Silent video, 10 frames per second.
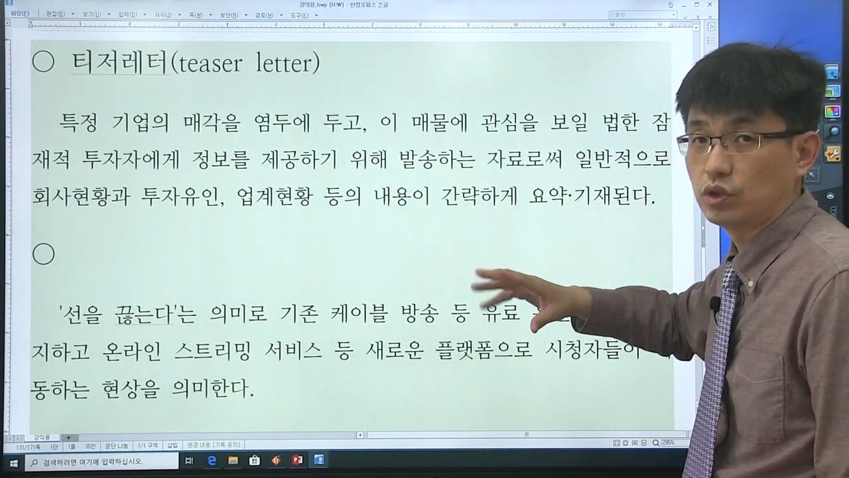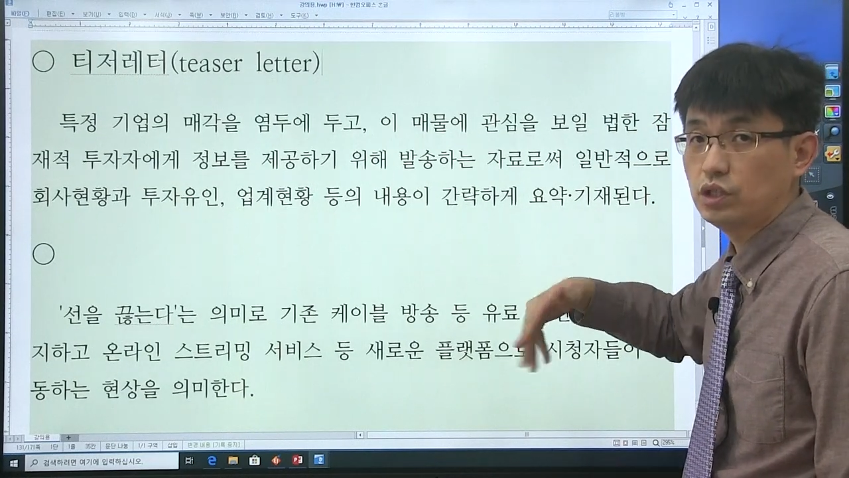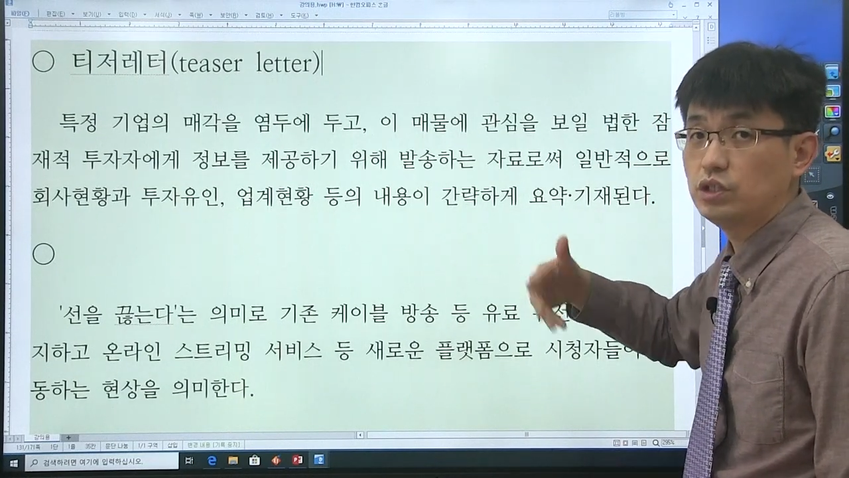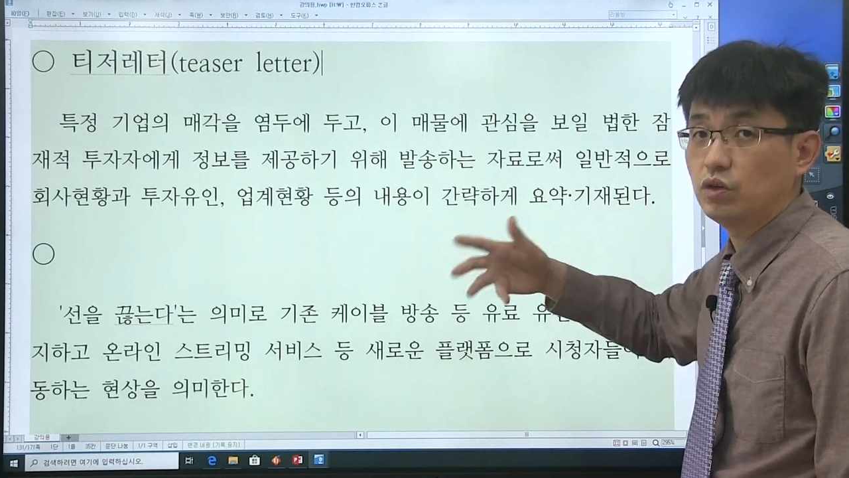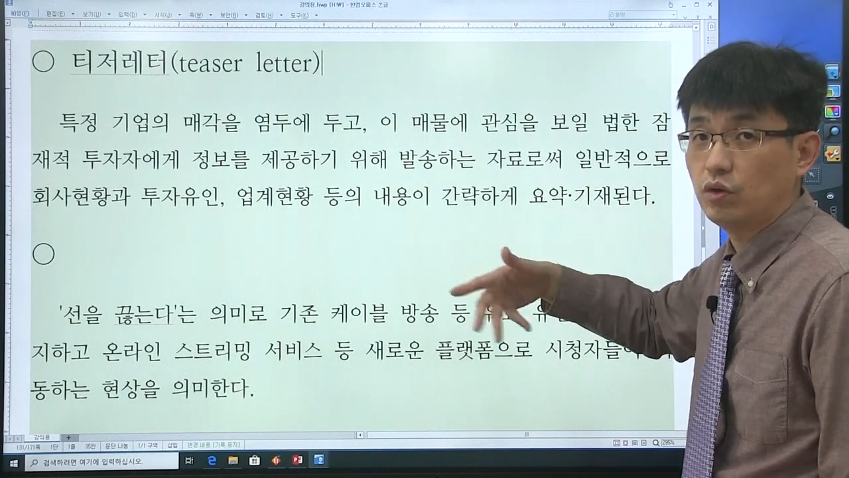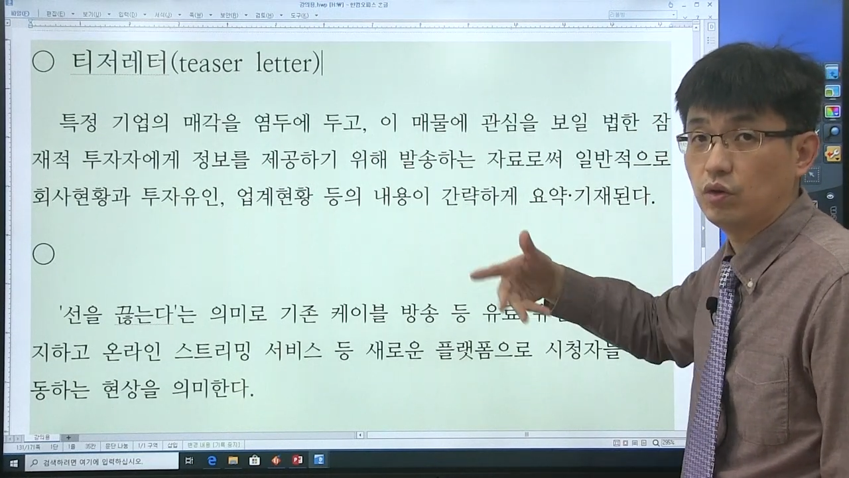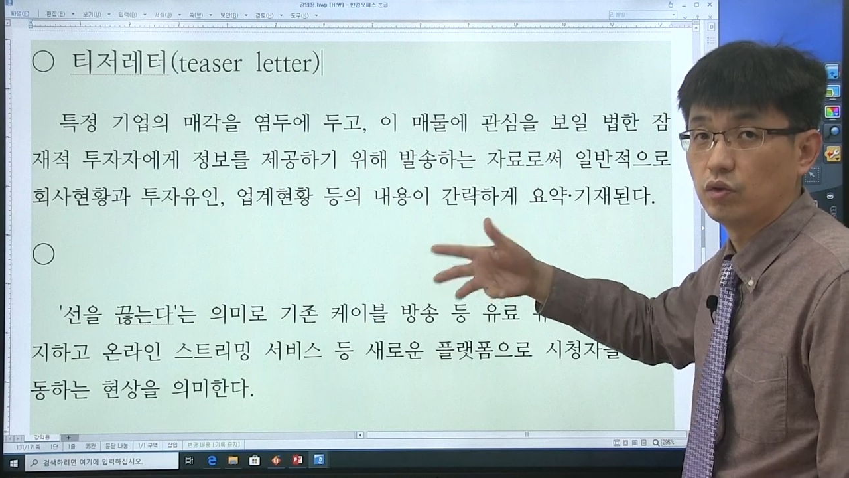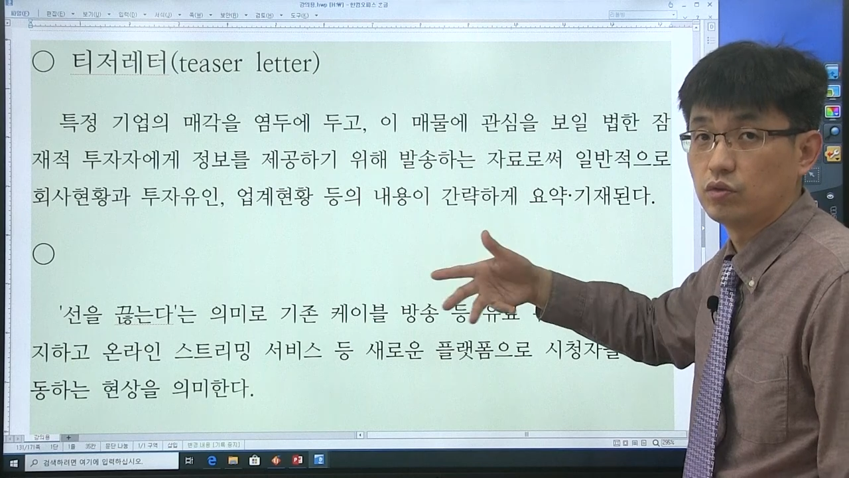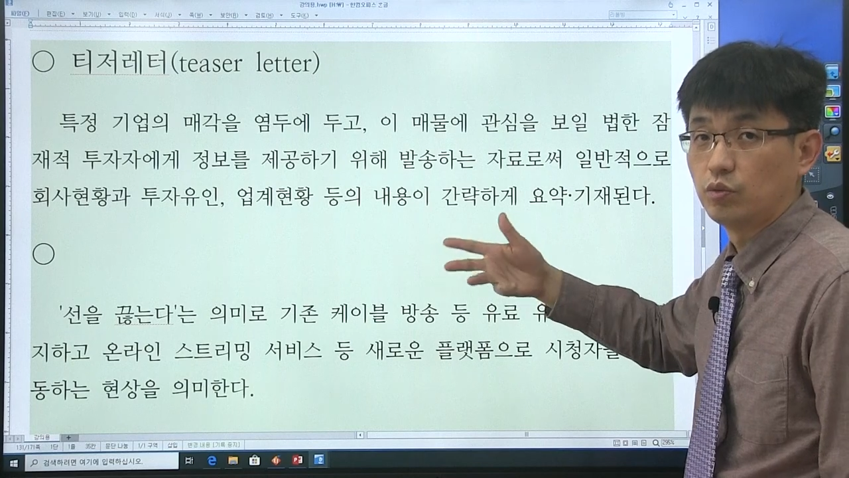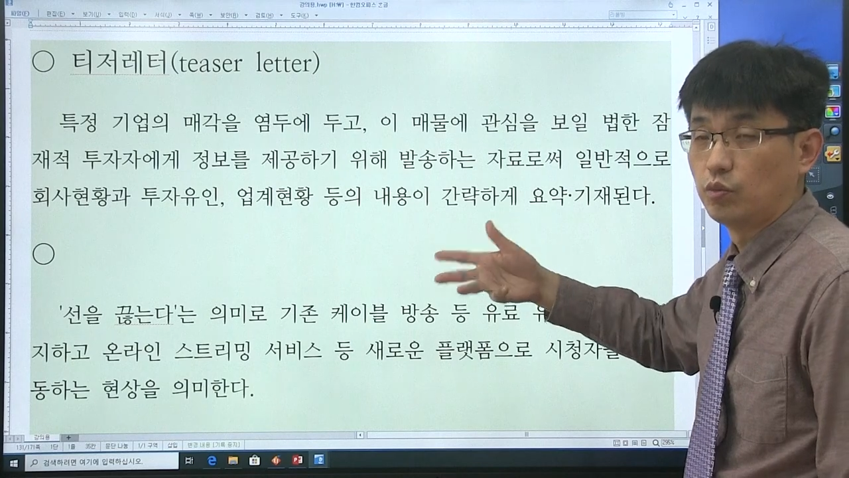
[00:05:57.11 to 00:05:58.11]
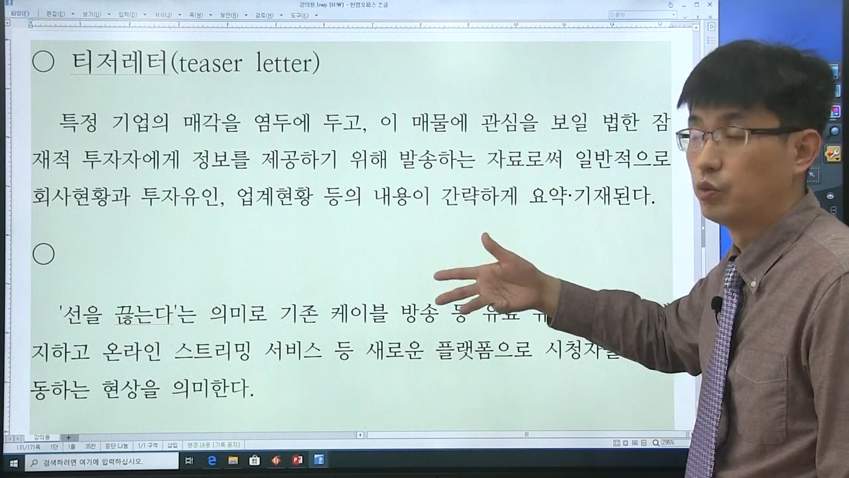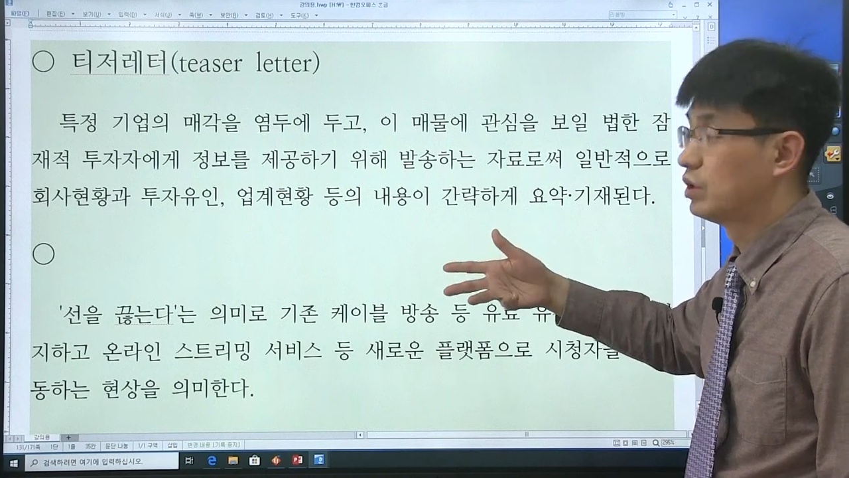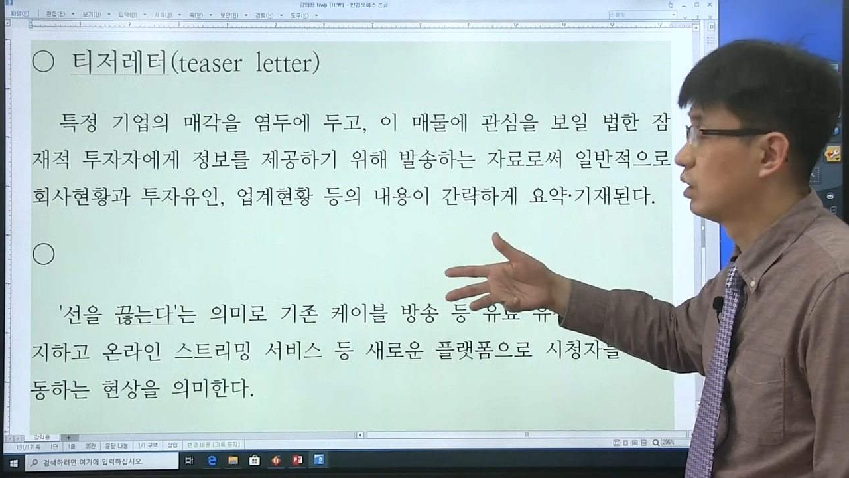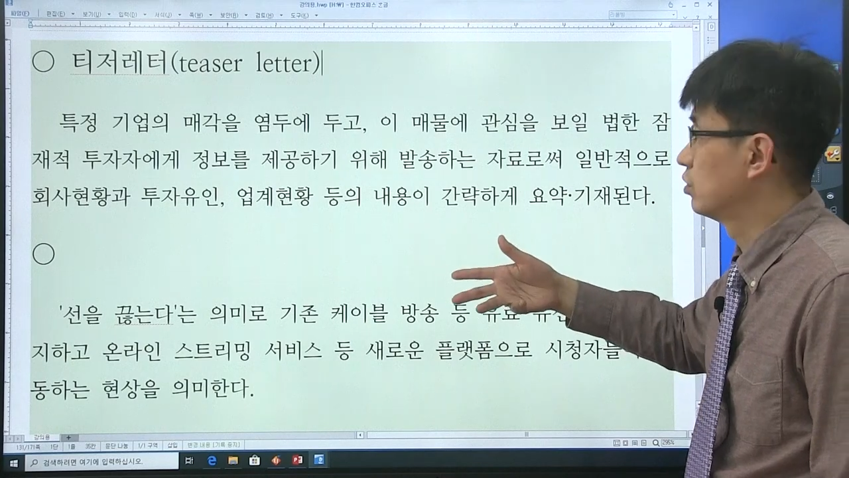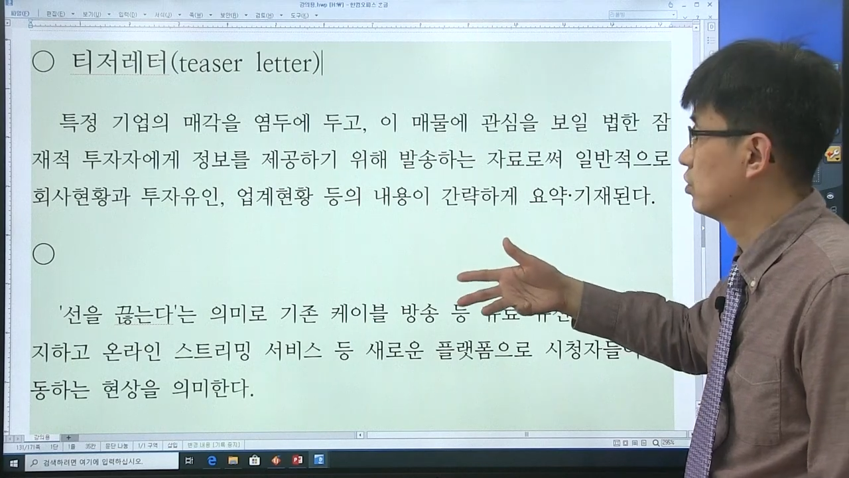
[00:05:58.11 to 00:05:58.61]
티저를 뭐
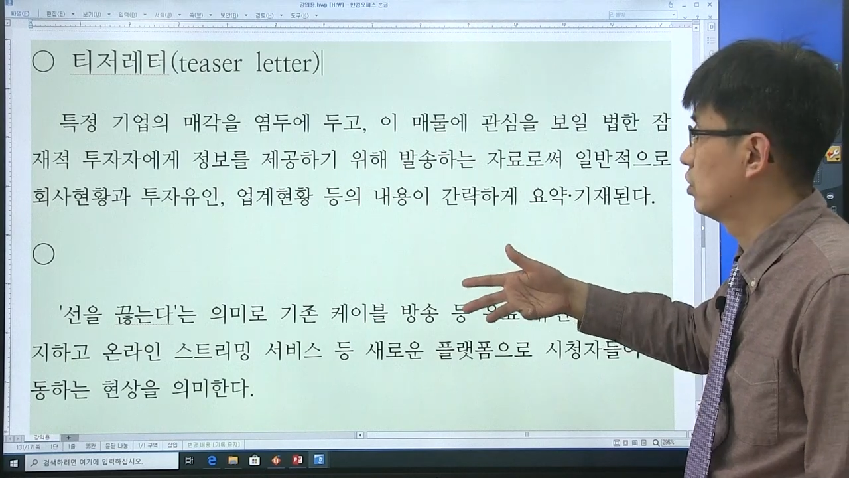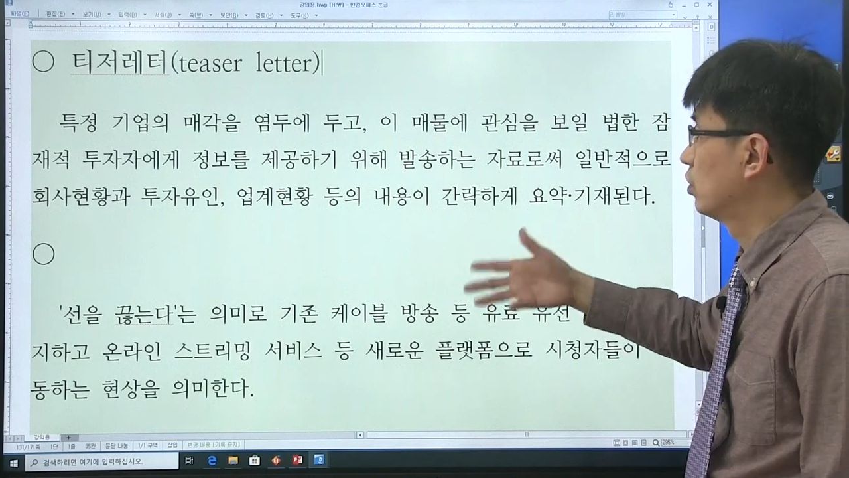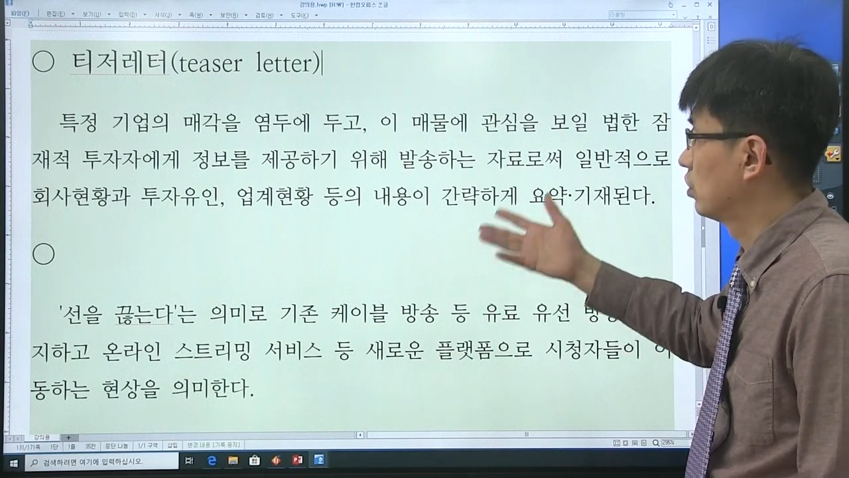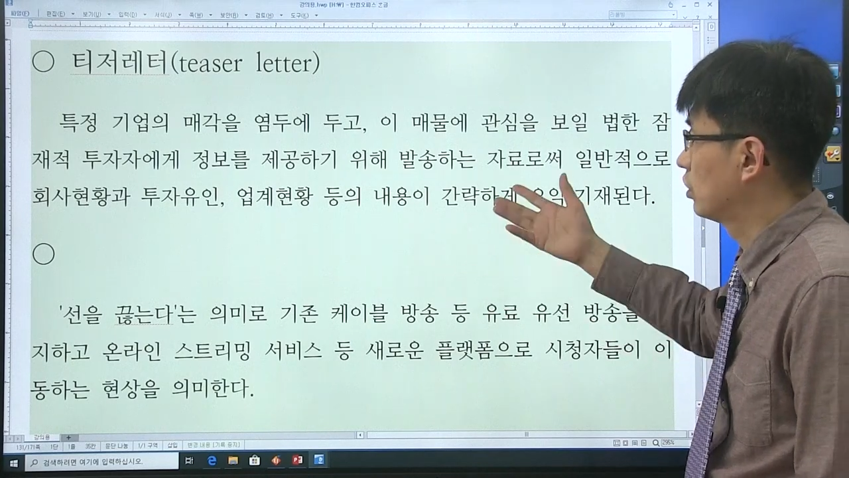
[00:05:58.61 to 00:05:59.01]
본다 그러죠.